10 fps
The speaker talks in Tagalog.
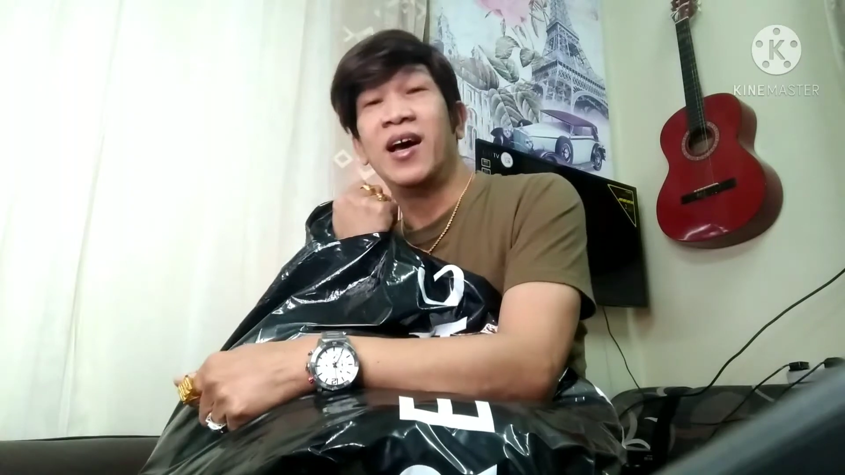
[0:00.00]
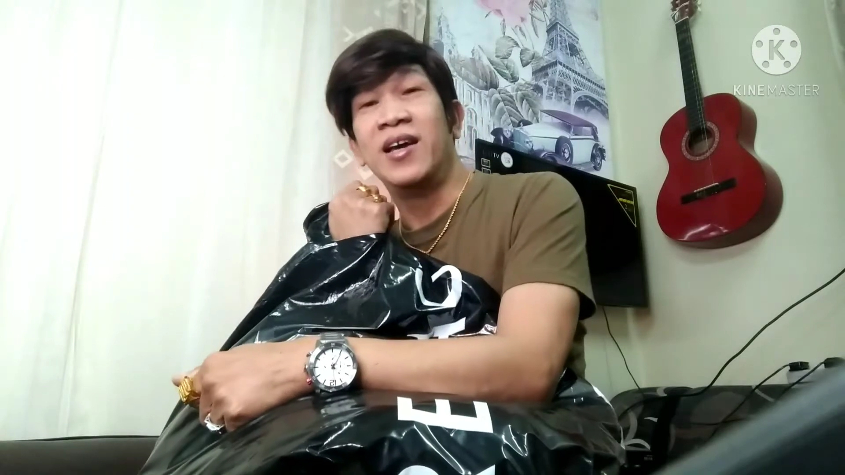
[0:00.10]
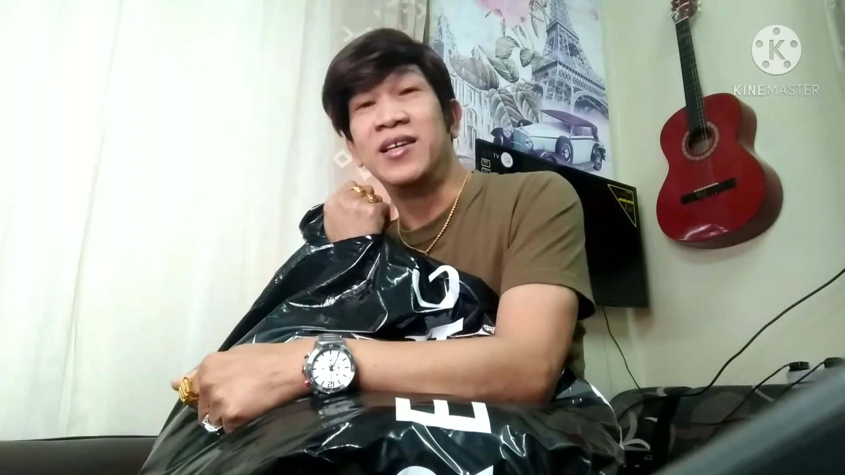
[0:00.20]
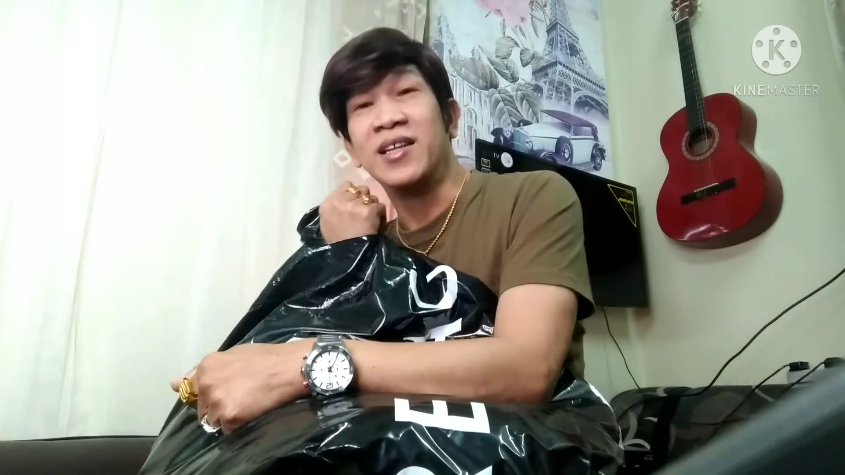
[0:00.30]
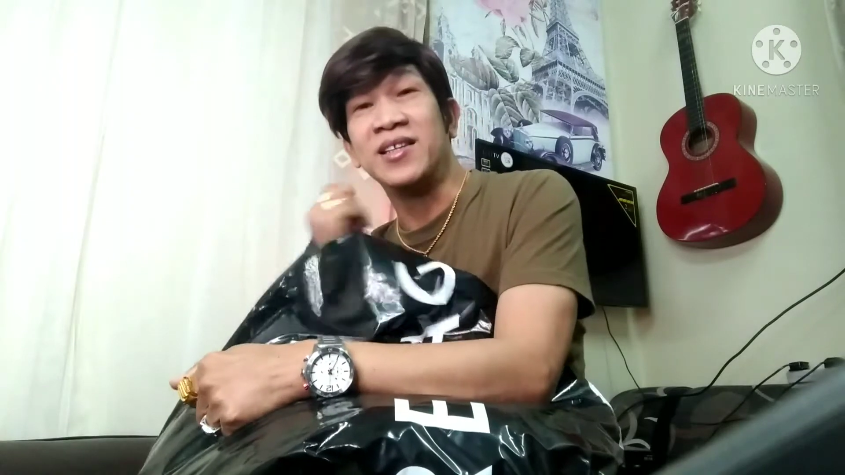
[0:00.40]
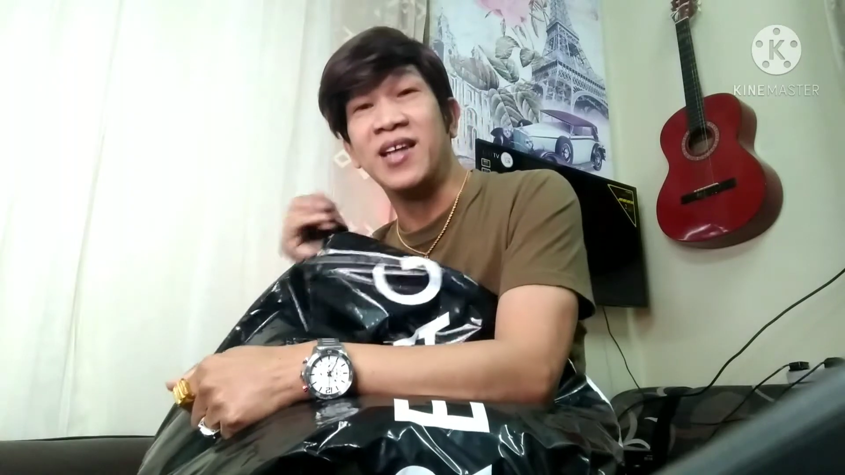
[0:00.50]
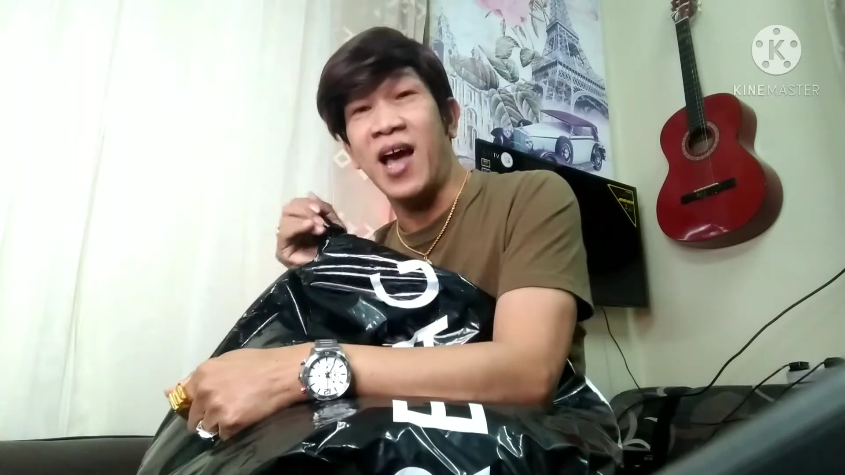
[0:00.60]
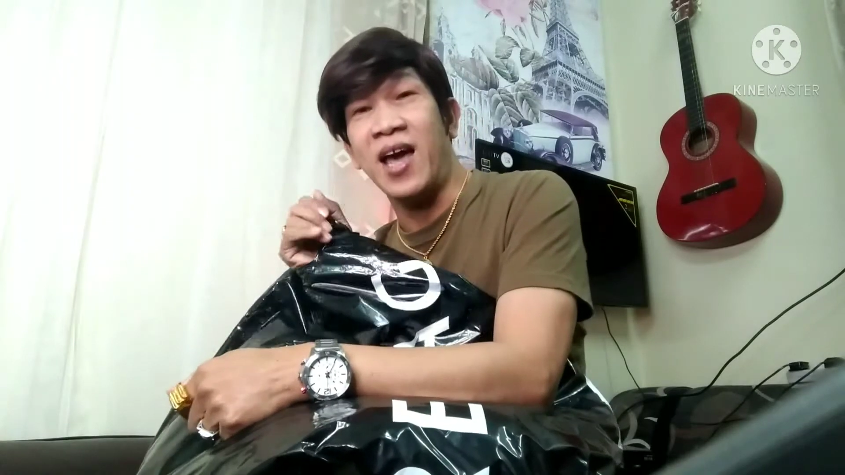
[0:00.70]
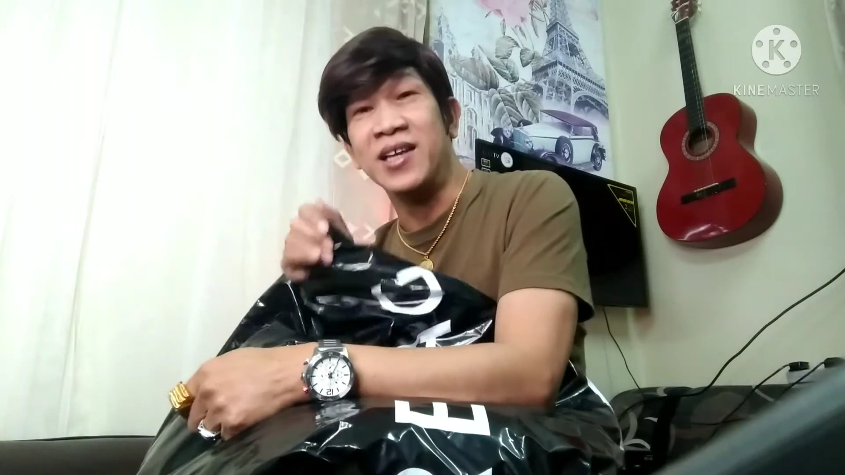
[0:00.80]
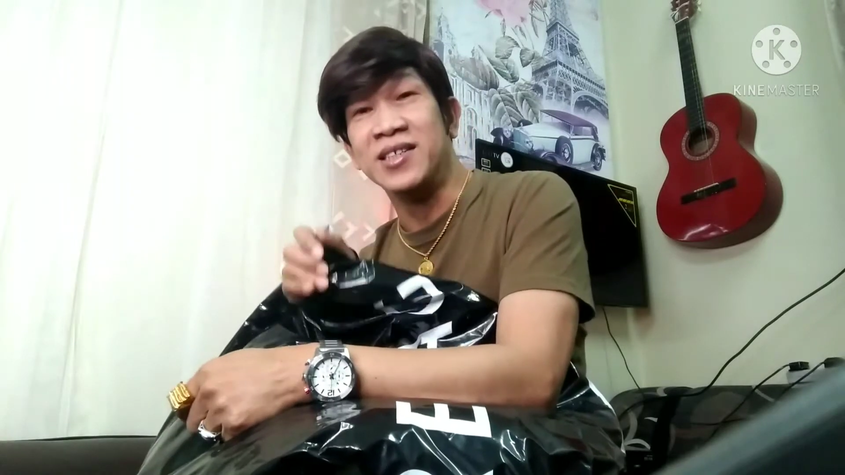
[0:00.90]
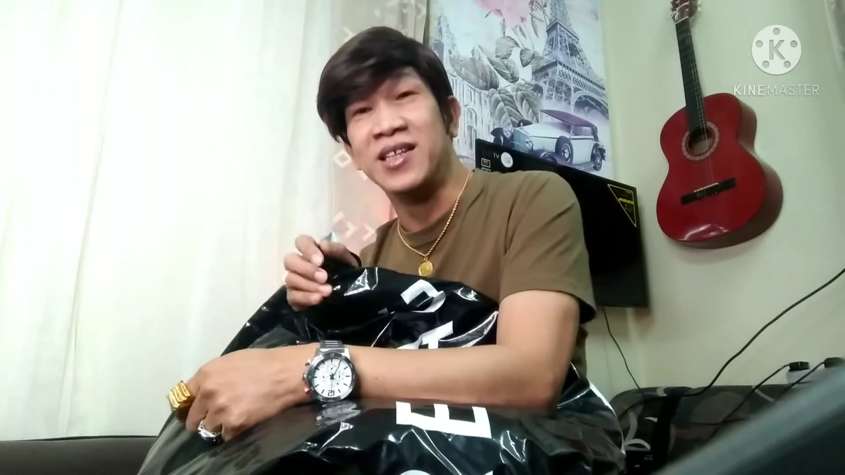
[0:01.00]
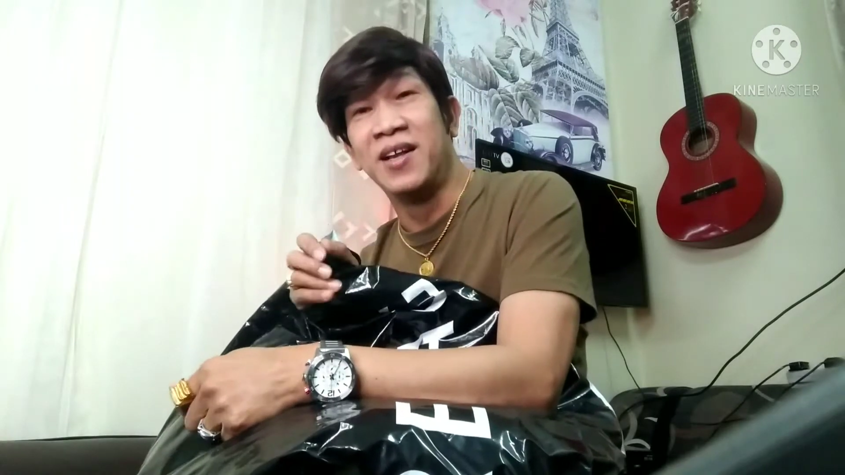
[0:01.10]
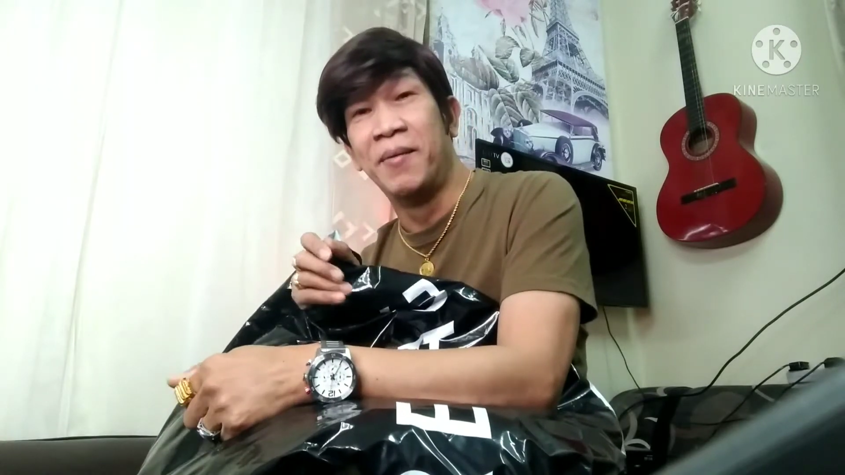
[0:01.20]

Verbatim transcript: Ayan guys.